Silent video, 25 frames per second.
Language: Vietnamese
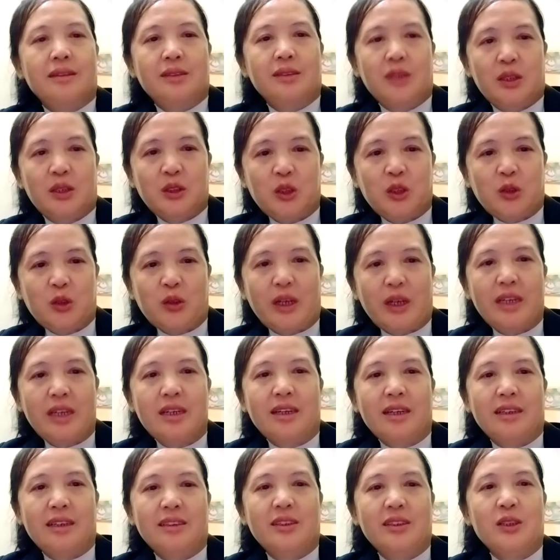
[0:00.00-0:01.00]
nhớ rồng
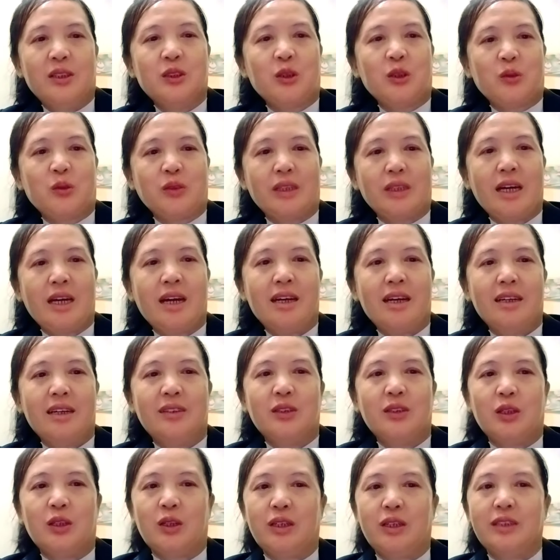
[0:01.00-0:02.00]
à nhớ rồng ta
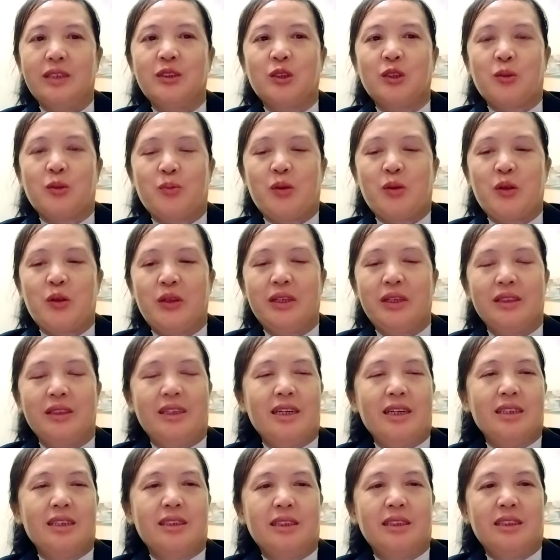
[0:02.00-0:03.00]
thỏi trồng phong như
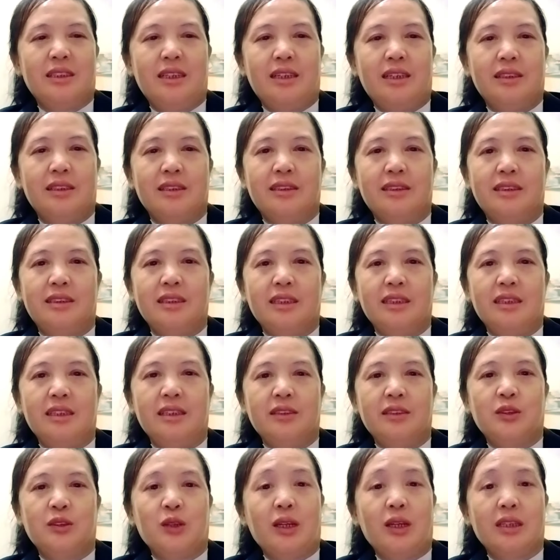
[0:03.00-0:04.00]
thế cho nên chỉ
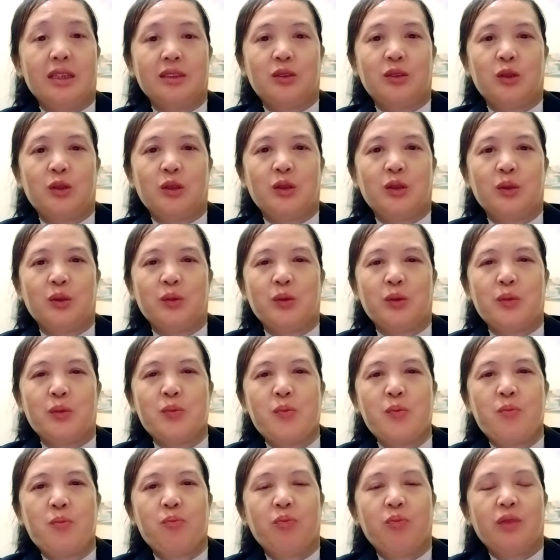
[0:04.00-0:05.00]
chị, cho lăng cho tù
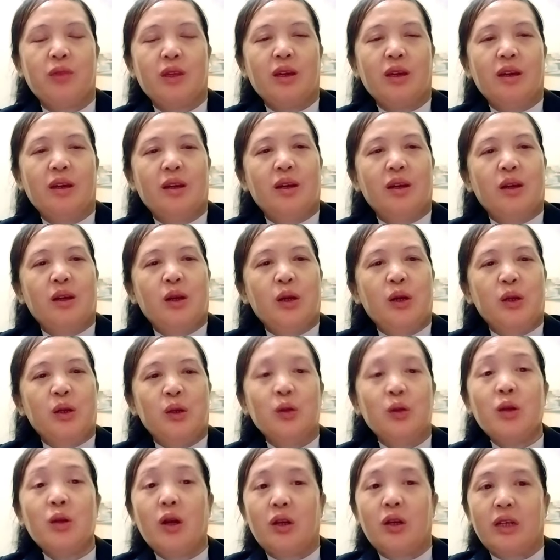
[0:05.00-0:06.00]

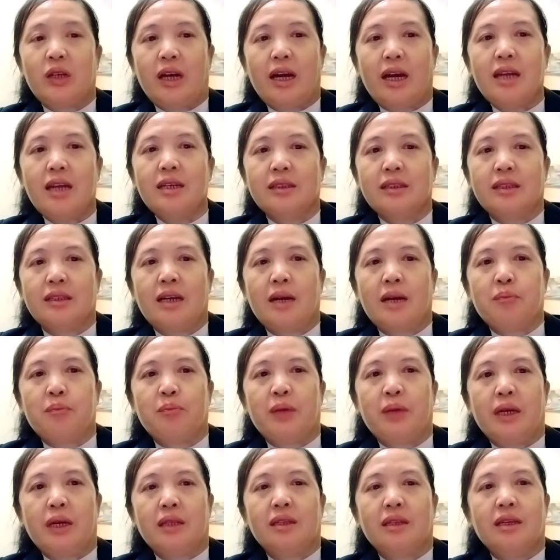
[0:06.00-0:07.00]
lúc nào đã có là thả
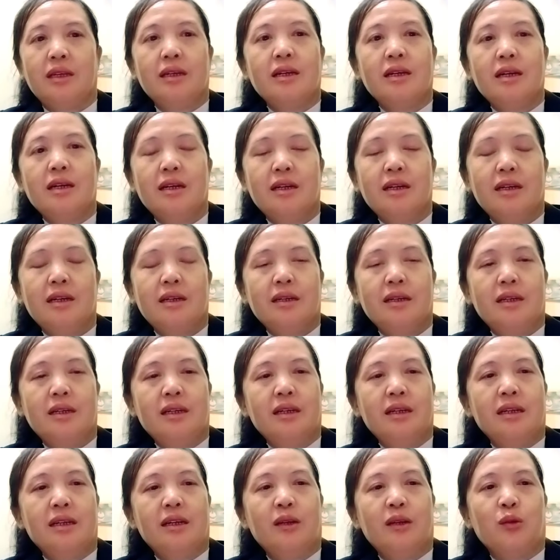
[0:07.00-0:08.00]
bể thế
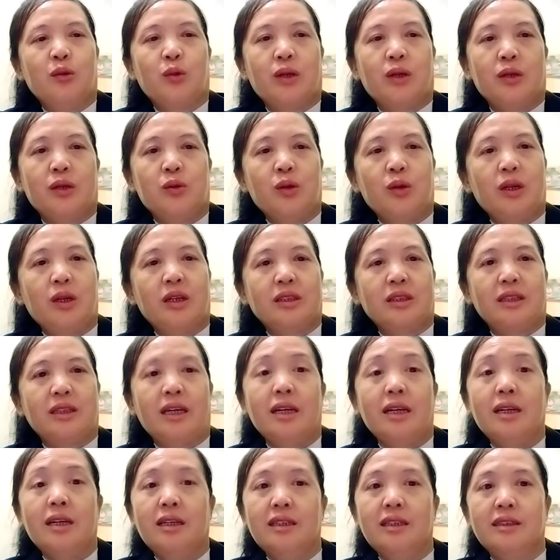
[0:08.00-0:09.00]
và giờ là
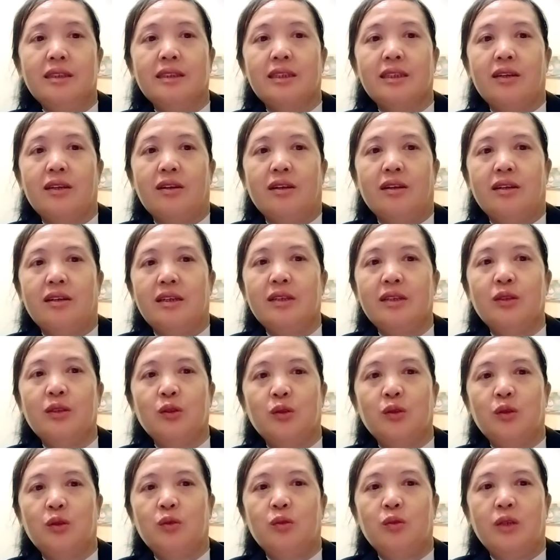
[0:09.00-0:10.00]
tê cho ít
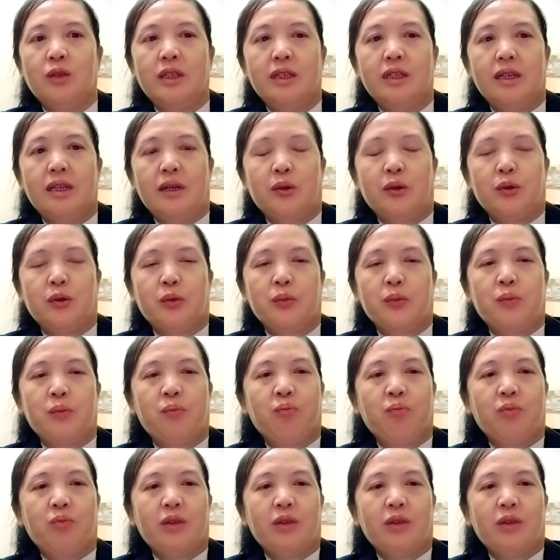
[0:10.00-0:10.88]
từ vinh dầu